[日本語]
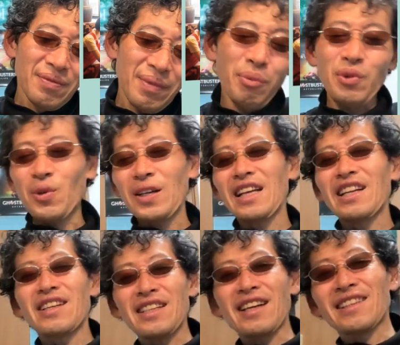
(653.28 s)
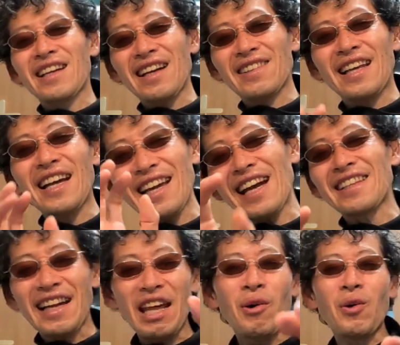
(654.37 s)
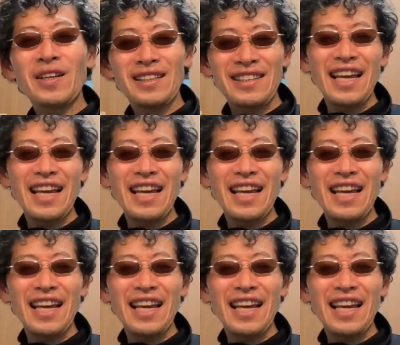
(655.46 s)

まあ物語はさ、誰が誰を